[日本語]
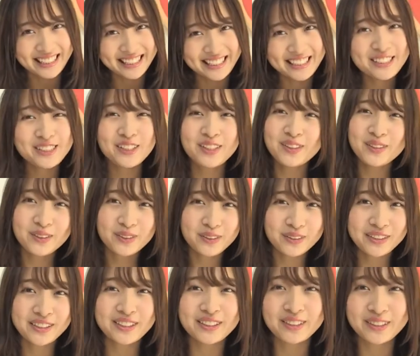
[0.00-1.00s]
印象に
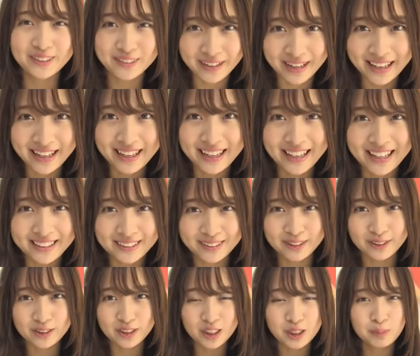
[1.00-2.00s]
残ってるのはあ
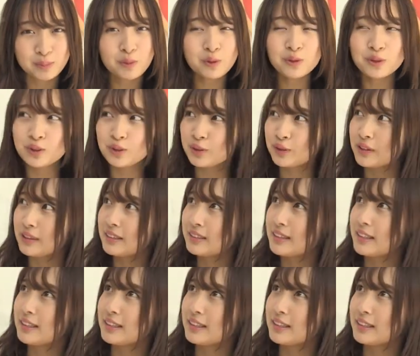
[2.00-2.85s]
のスポーツをたくさ